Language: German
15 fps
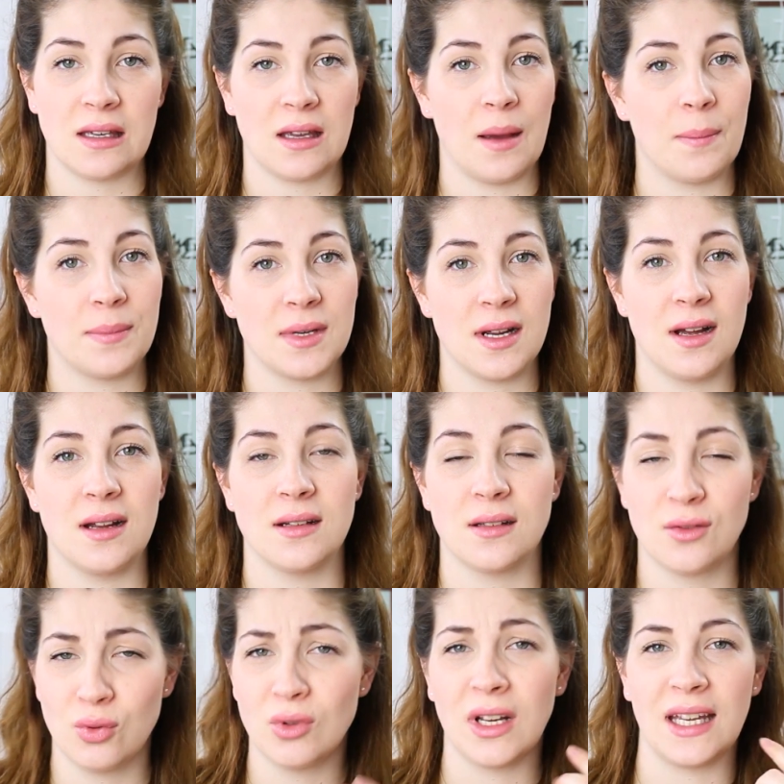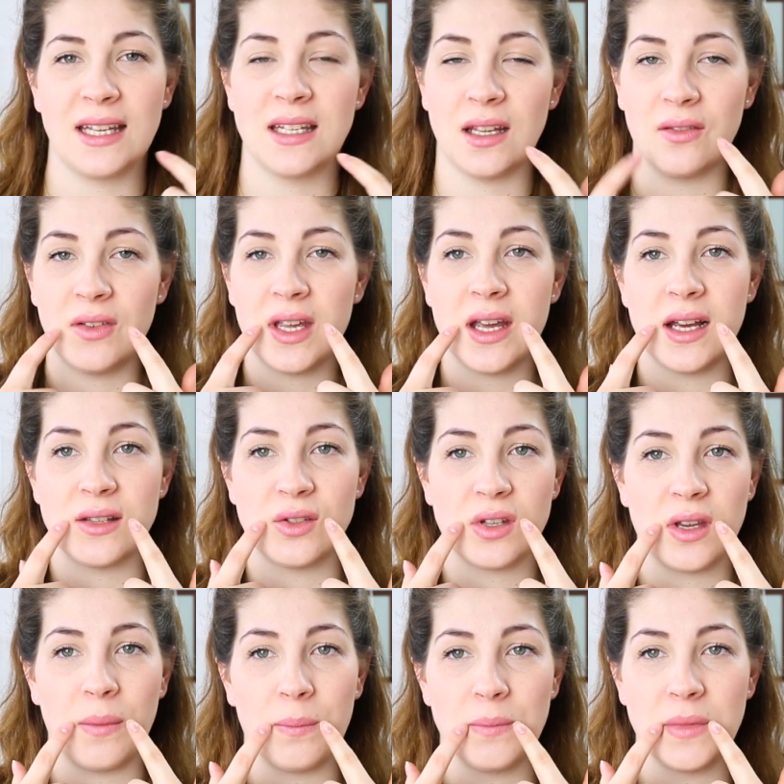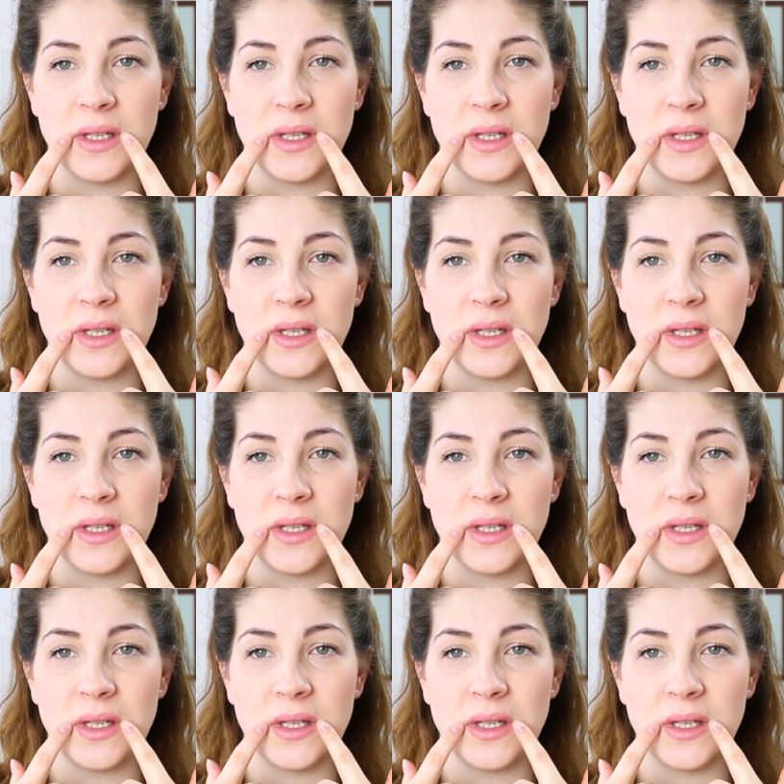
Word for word: Ich habe da, das tut richtig weh, also ich habe